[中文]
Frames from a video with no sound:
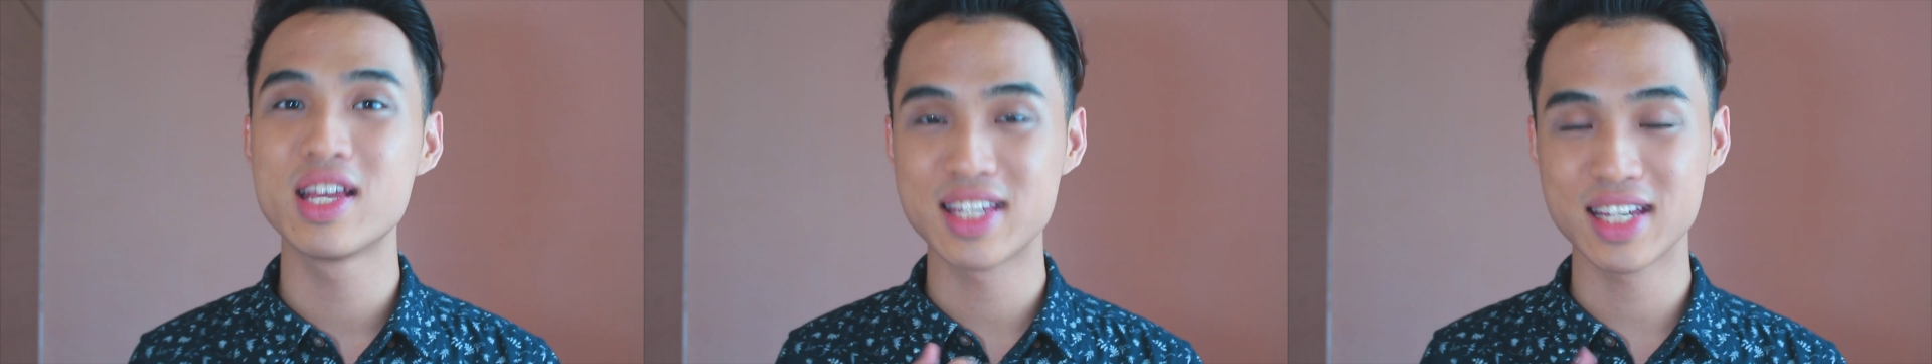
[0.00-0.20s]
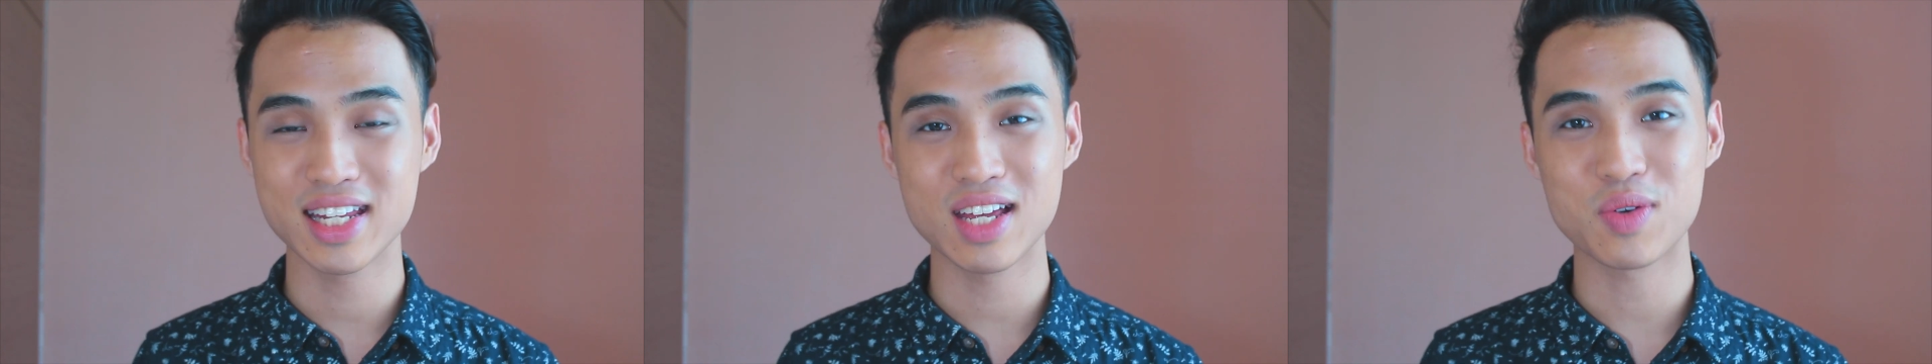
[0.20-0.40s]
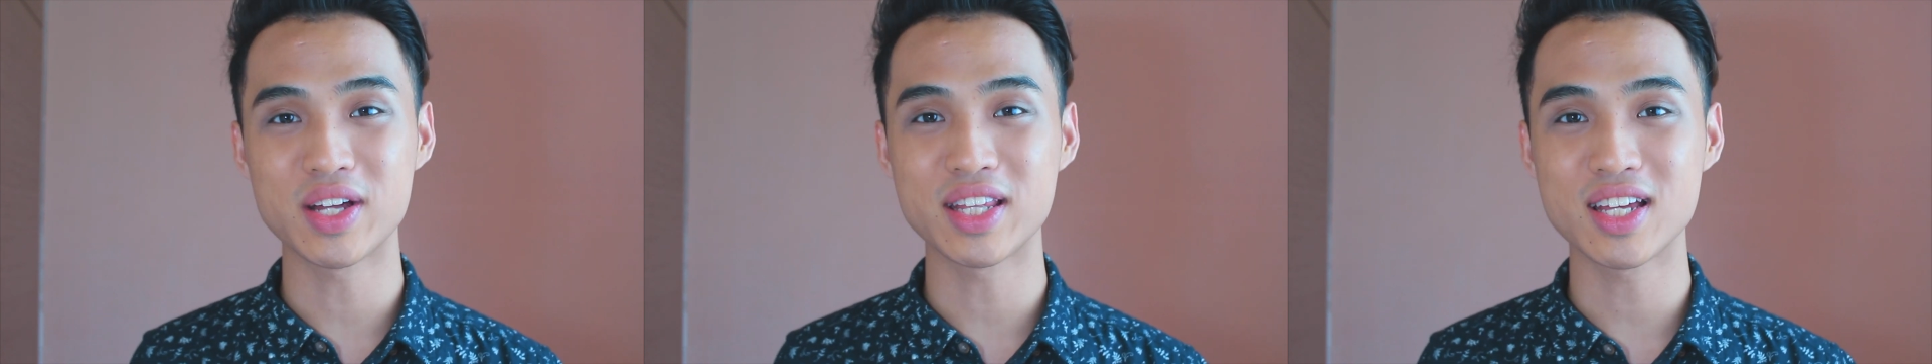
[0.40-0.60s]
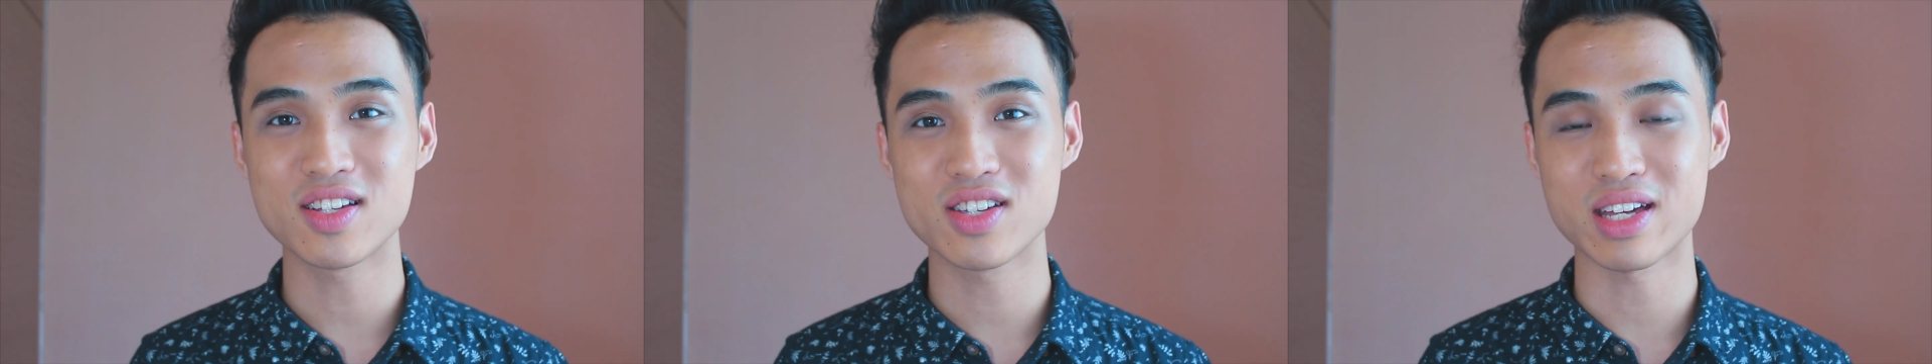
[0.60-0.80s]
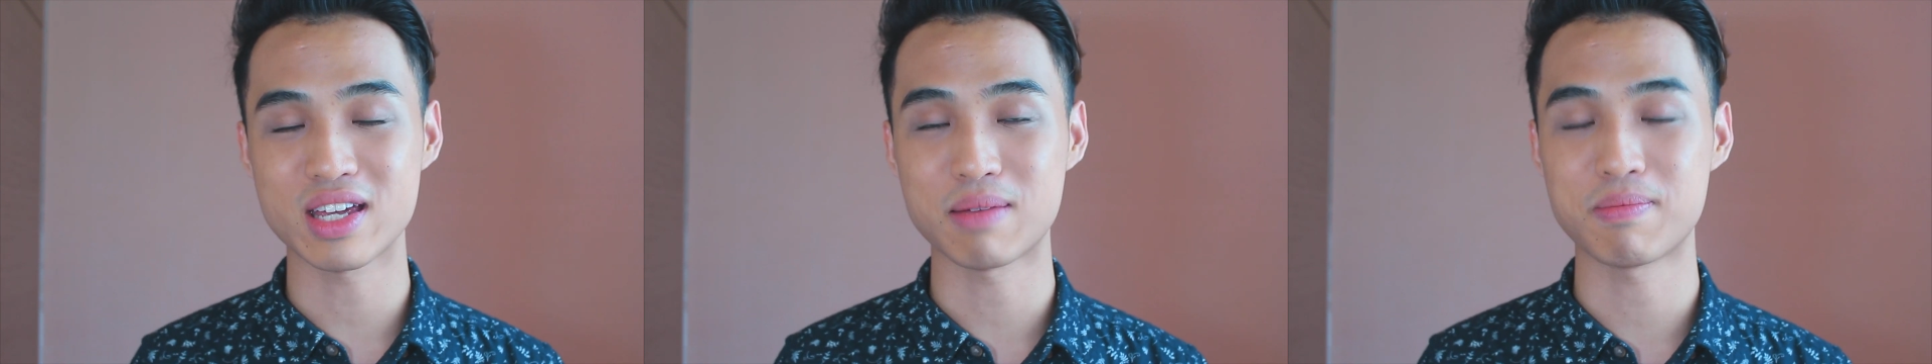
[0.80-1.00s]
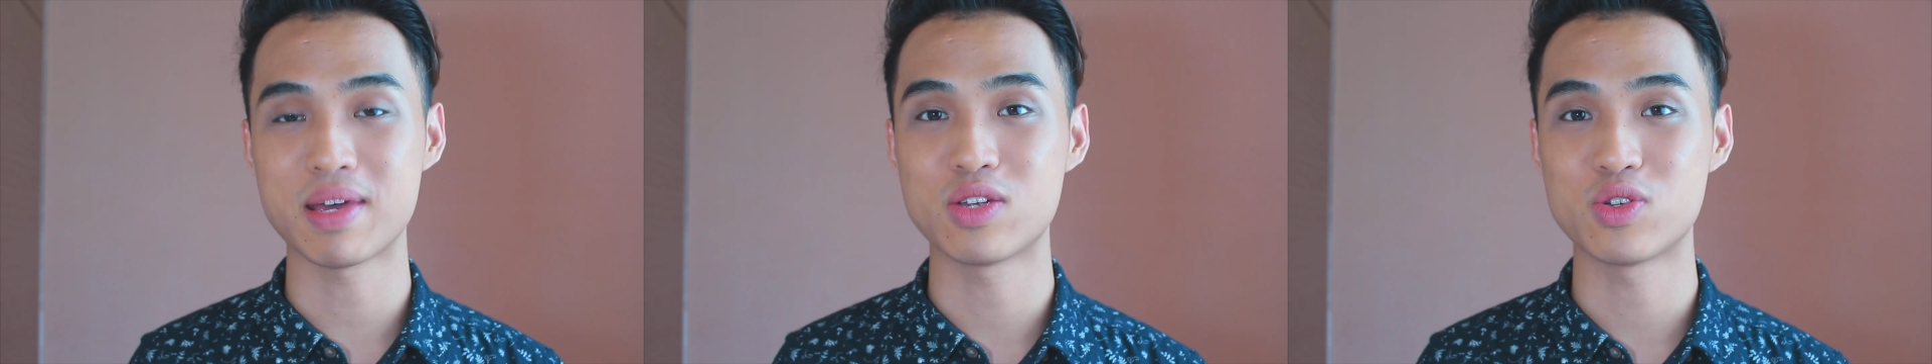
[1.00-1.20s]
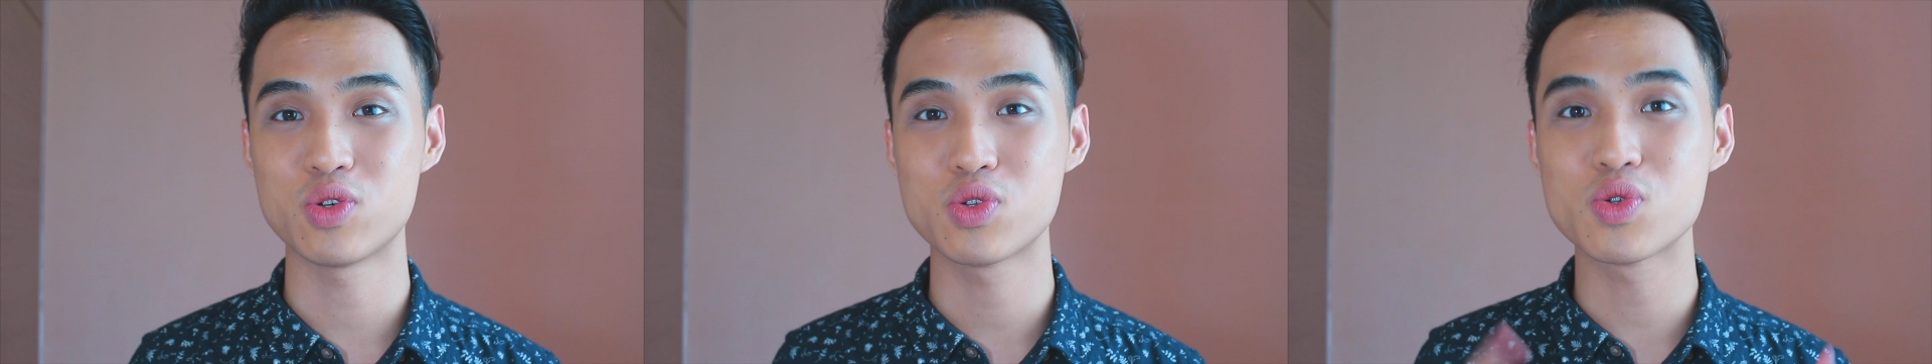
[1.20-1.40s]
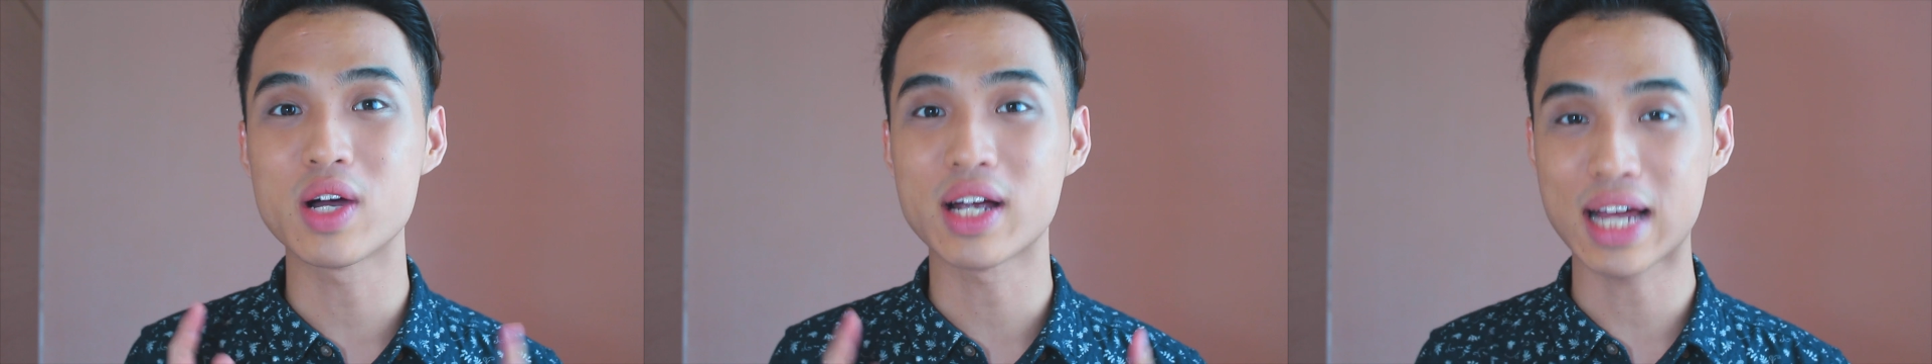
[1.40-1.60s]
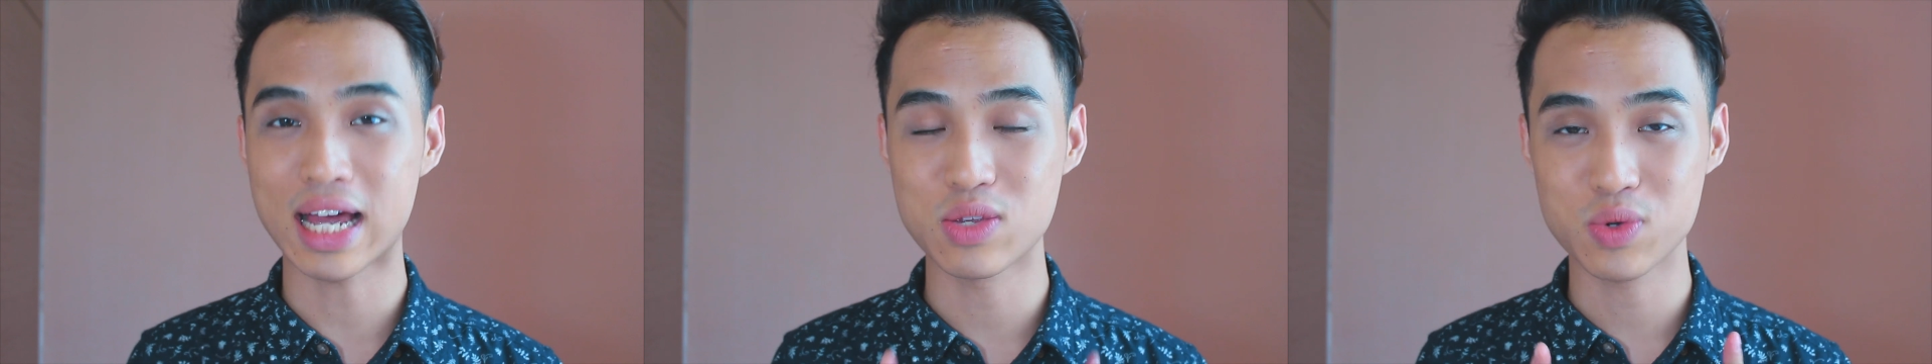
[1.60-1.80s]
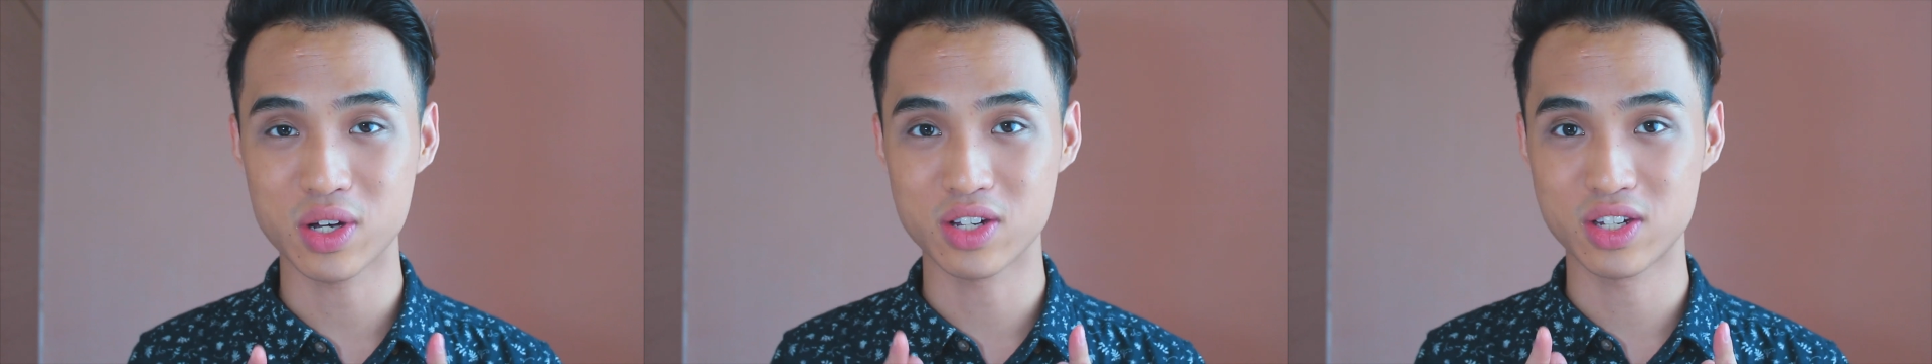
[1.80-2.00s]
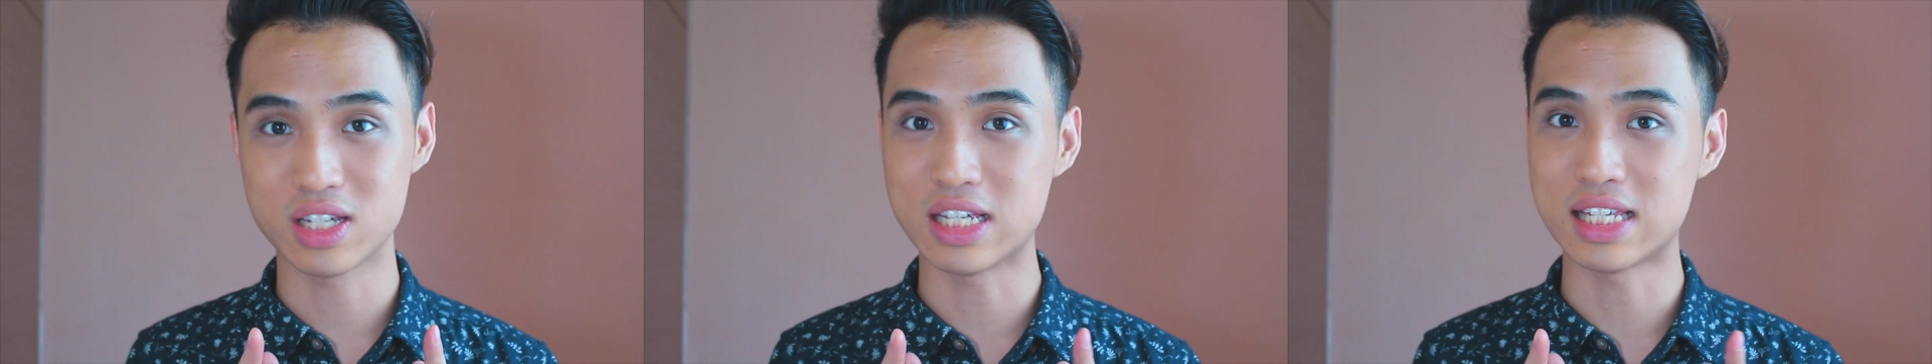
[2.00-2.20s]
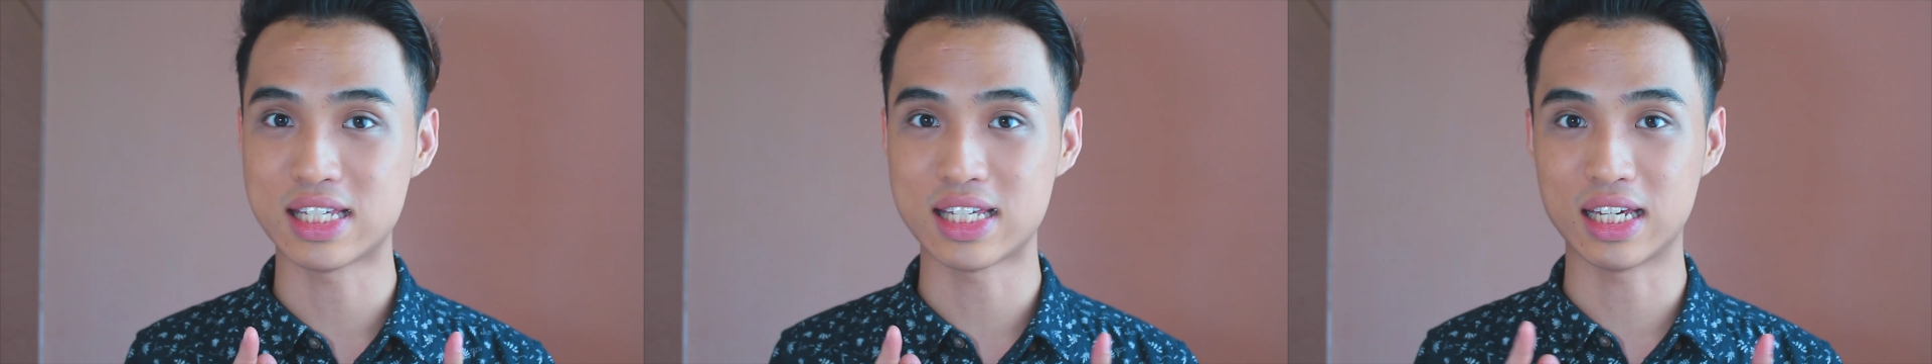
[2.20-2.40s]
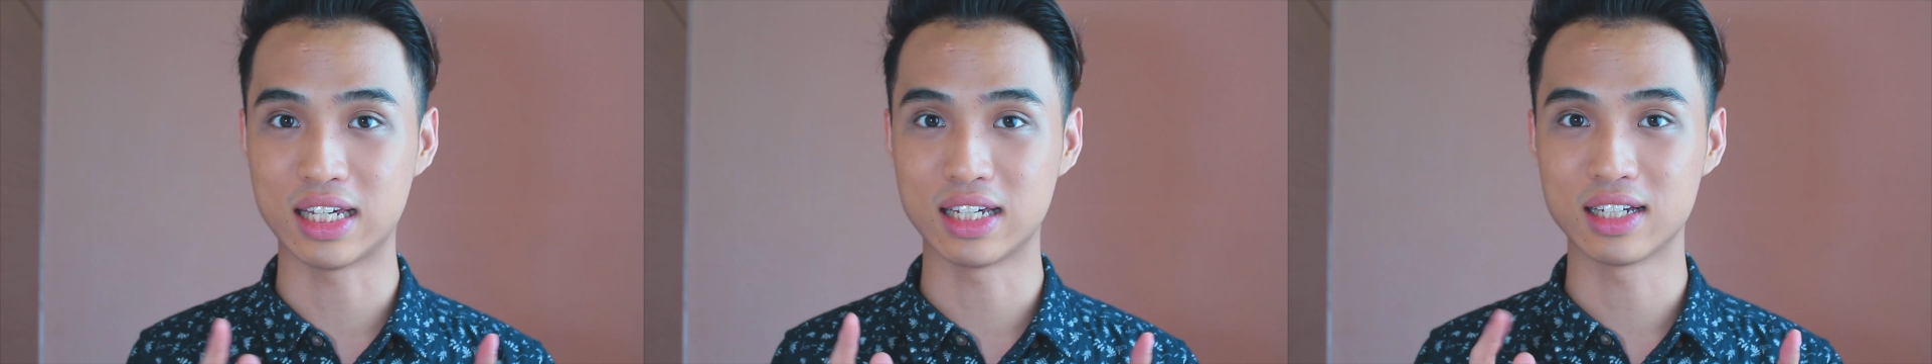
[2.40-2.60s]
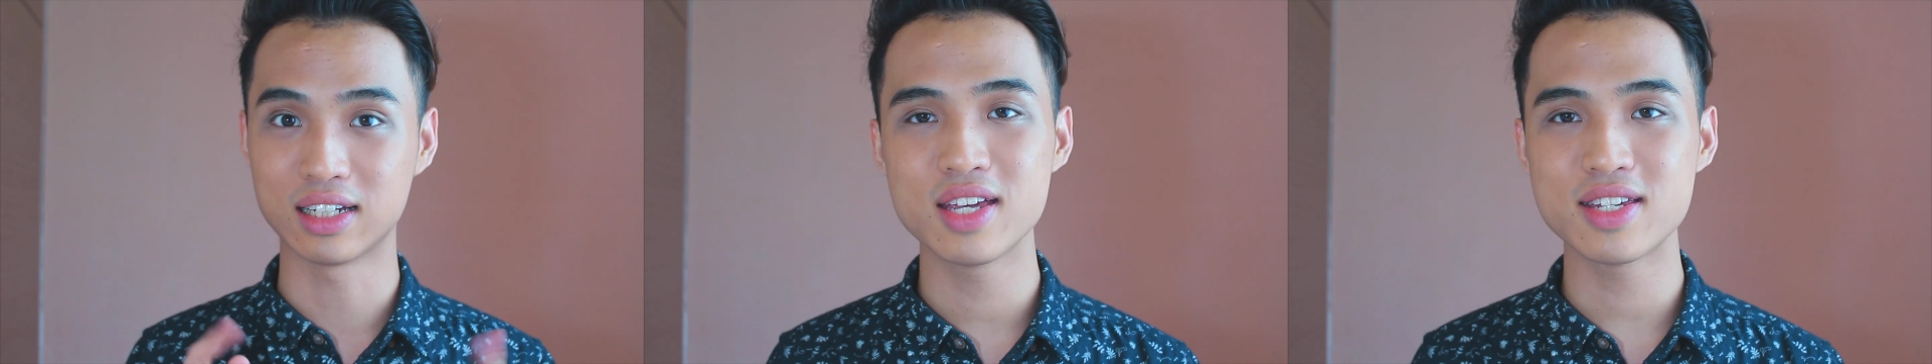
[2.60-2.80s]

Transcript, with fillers: 请你关掉这个影片去做该做的事情。